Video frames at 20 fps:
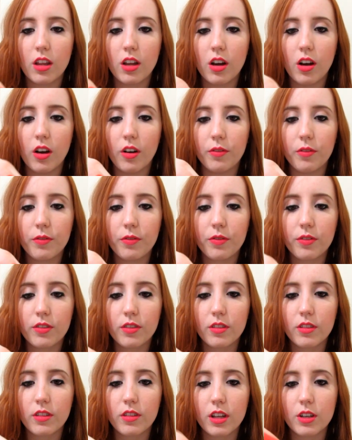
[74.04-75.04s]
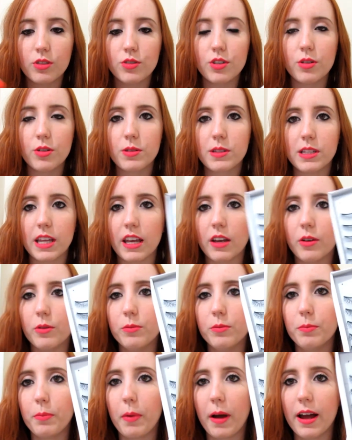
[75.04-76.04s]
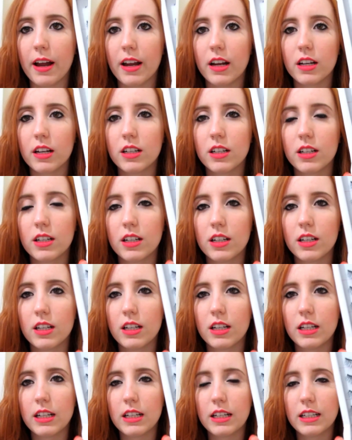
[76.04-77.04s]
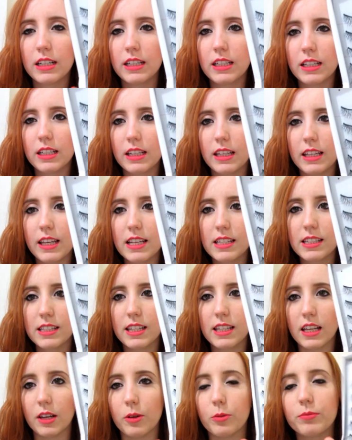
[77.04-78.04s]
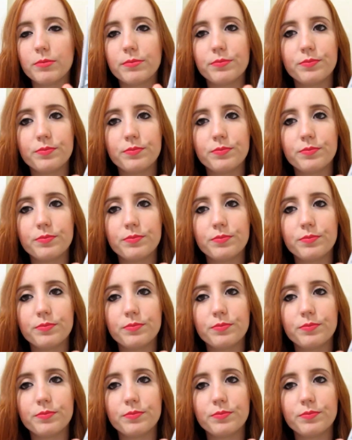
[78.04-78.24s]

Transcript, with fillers: Ó, eu já usei um par. E assim,